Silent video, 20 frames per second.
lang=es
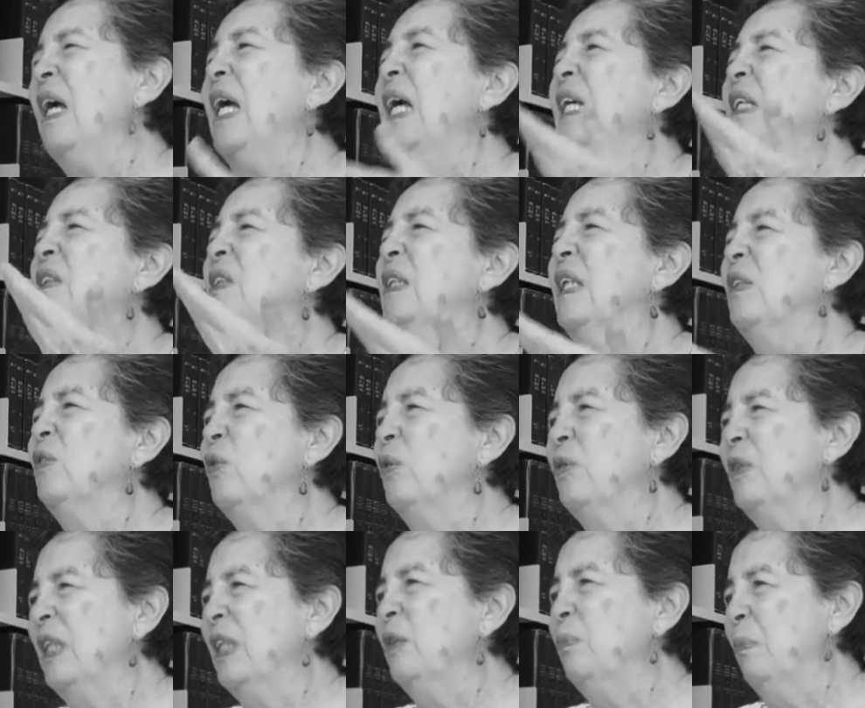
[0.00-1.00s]
estas
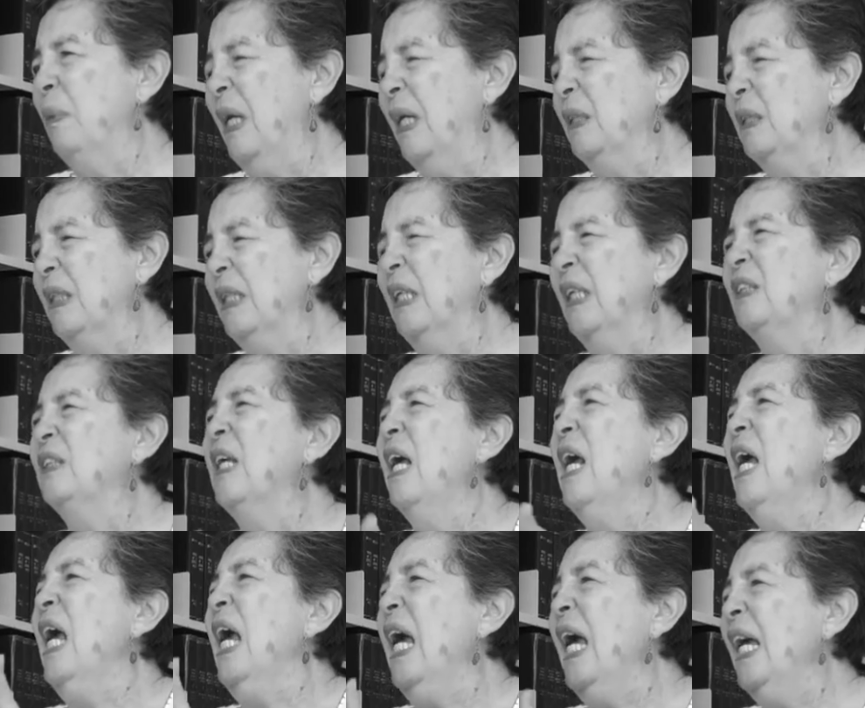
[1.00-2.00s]
otras prácticas.
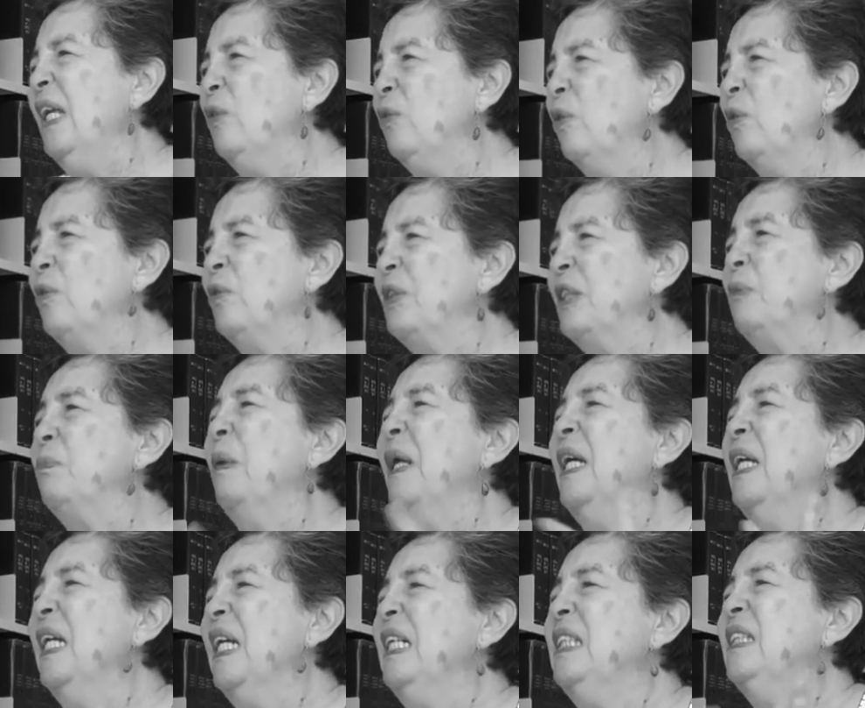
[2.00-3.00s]
Entonces,
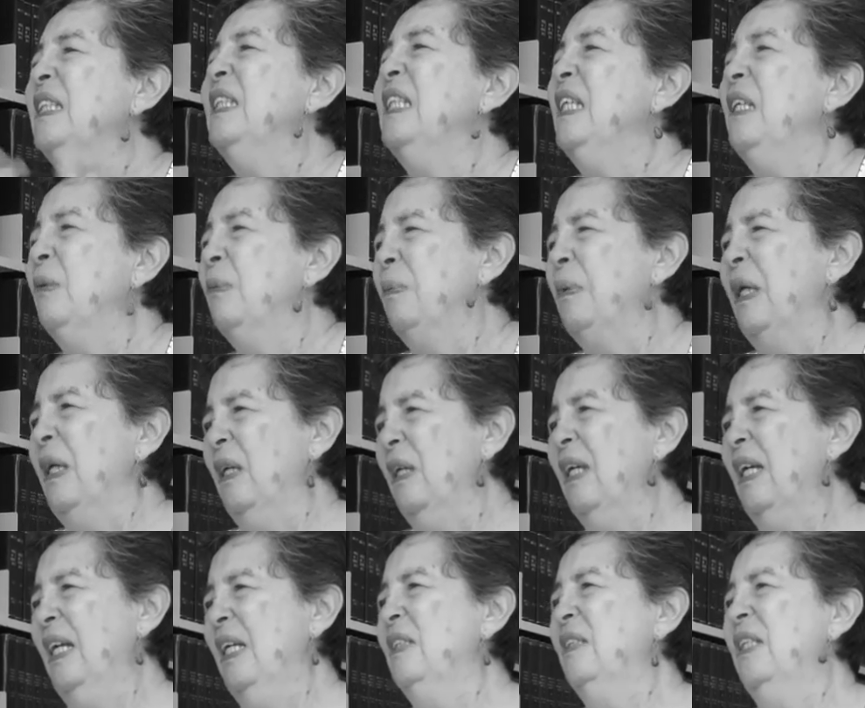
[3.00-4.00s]
¿para qué sirve
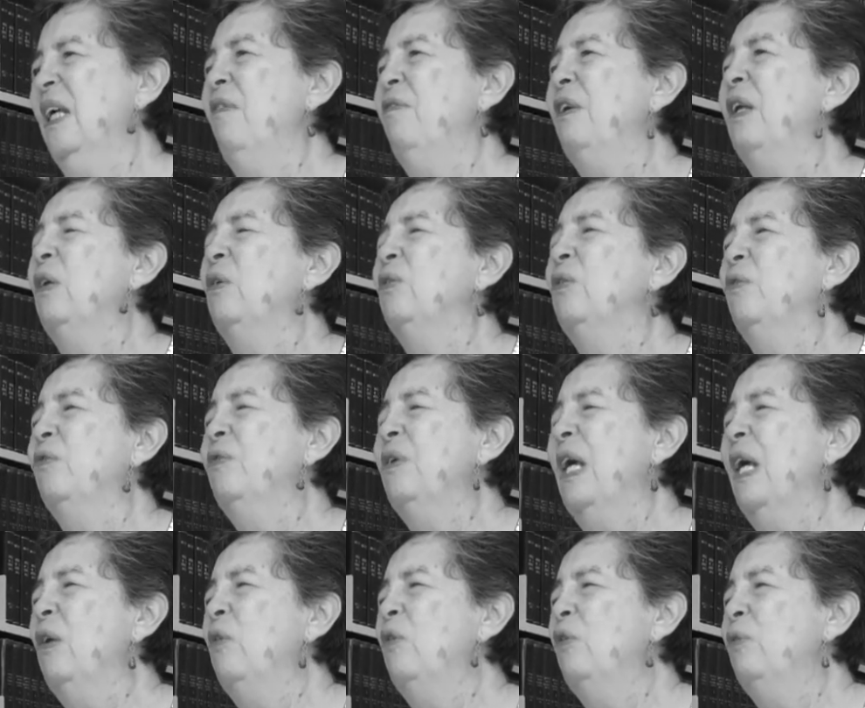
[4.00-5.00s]
esa
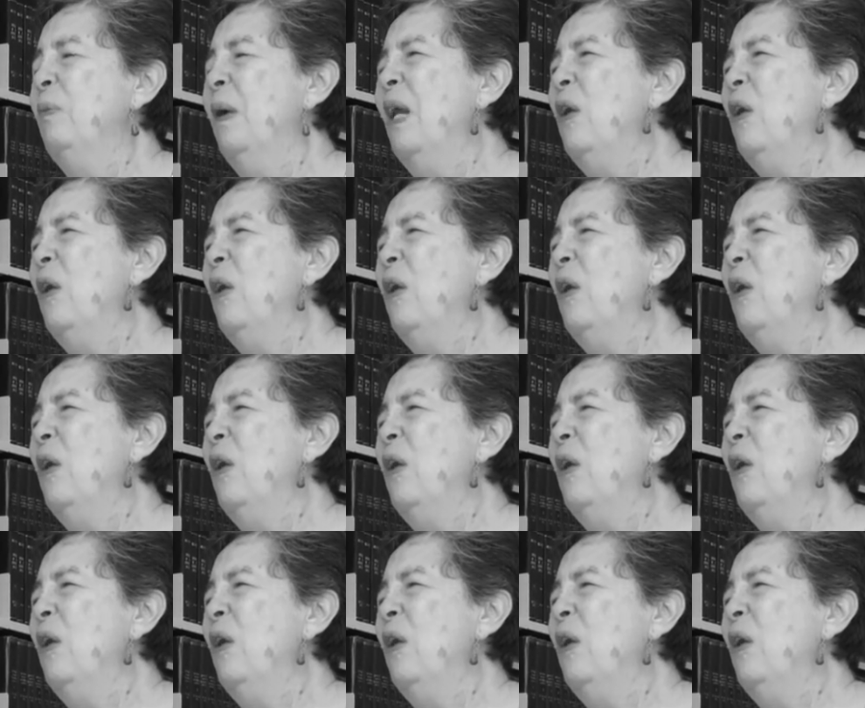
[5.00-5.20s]
filosofía de los